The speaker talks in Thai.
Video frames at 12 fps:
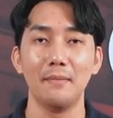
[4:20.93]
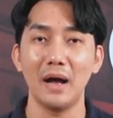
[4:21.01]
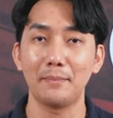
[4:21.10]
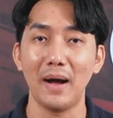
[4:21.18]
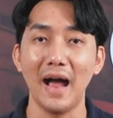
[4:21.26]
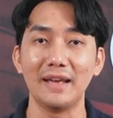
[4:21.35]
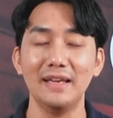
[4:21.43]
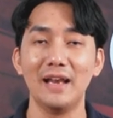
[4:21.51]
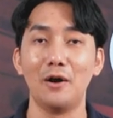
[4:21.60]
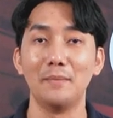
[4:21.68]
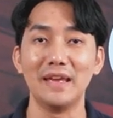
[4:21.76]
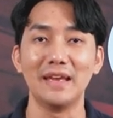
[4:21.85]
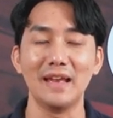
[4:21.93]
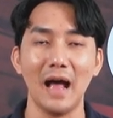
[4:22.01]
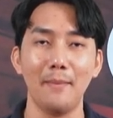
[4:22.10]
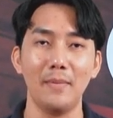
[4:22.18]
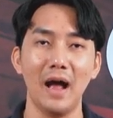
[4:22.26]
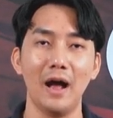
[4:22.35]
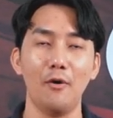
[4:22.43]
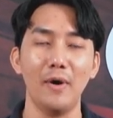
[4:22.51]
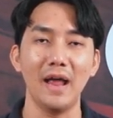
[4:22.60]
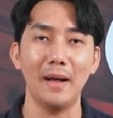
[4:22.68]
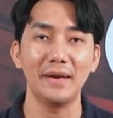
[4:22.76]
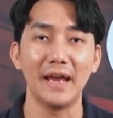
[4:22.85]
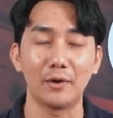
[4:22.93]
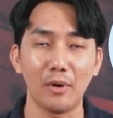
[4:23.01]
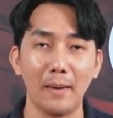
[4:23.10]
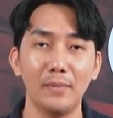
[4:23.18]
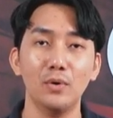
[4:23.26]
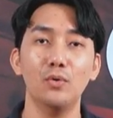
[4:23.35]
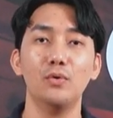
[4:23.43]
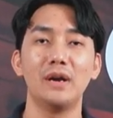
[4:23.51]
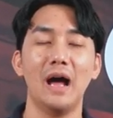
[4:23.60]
มากมายที่เรามีนะครับไว้อัปเดตความรู้